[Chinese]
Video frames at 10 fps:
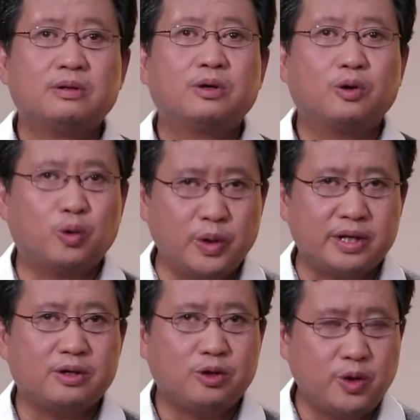
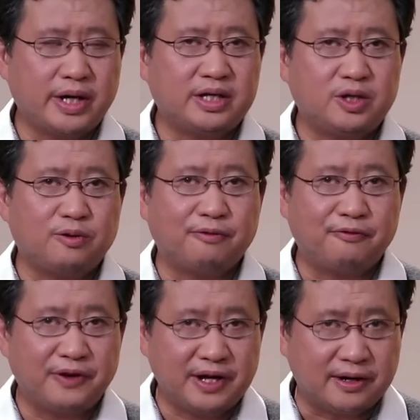会愿意用
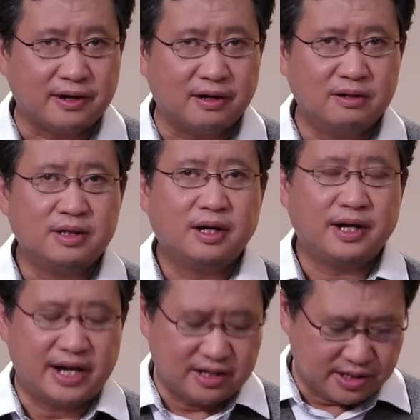飞核。
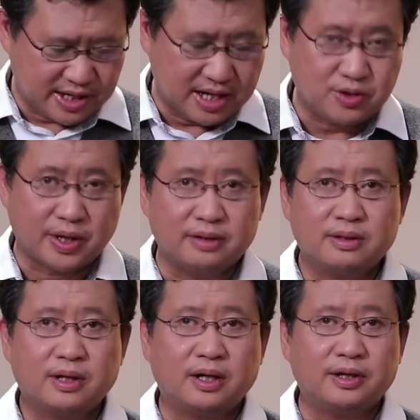粮食安全
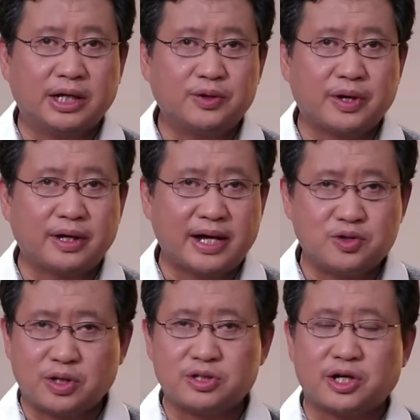和能源安
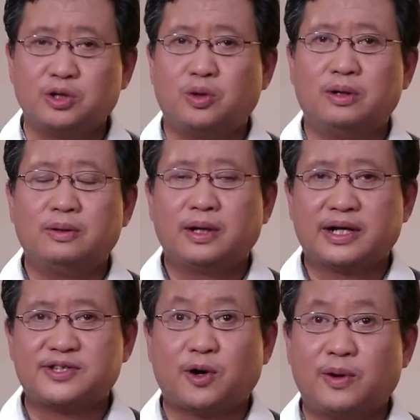全承诺
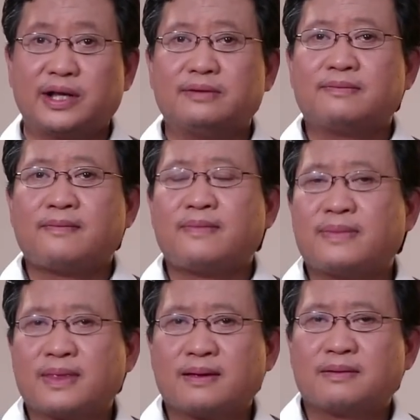来交换的。
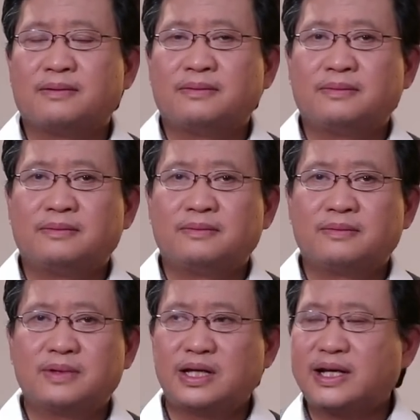
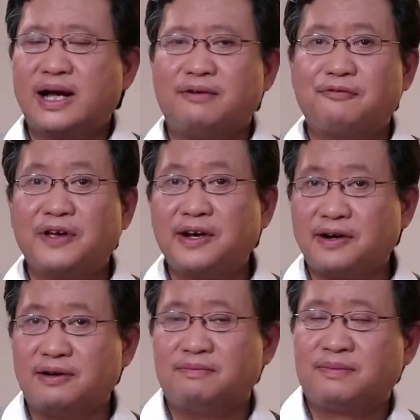大家看非
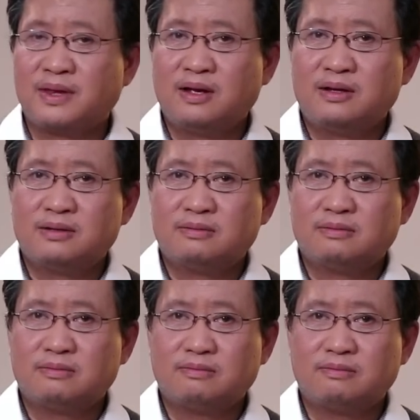核，
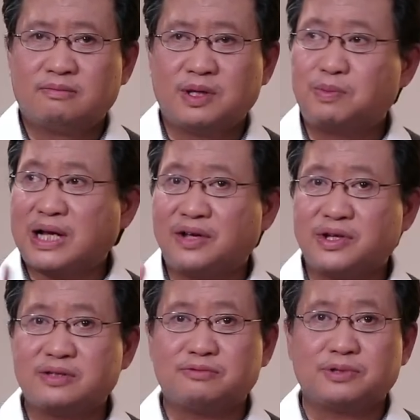你不拿
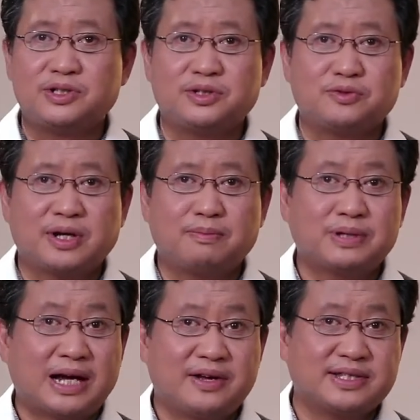原子武器出来，不
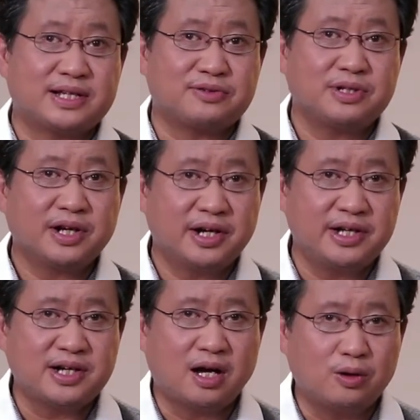拿原子弹出来，那可
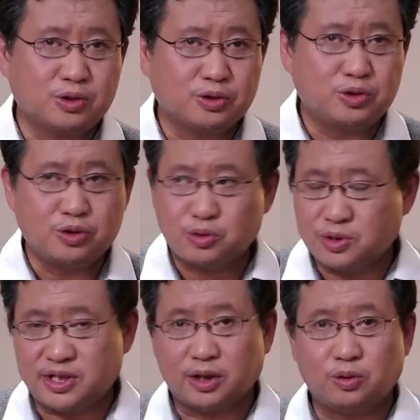以让欧洲迅速
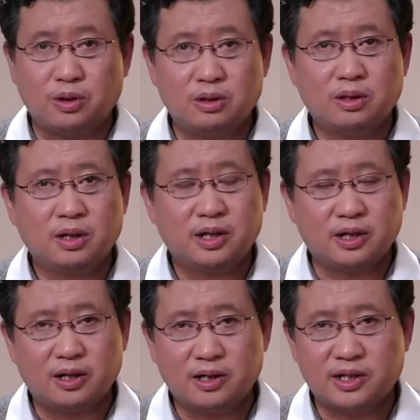解脱
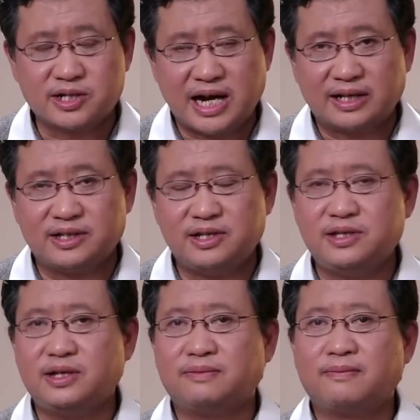核讹诈的
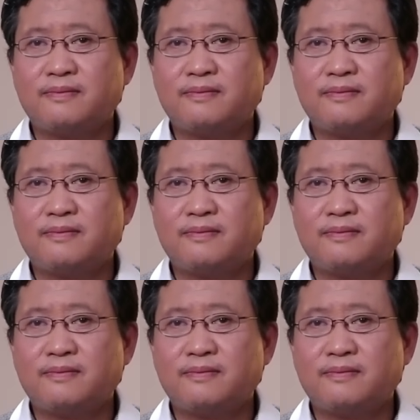阴影。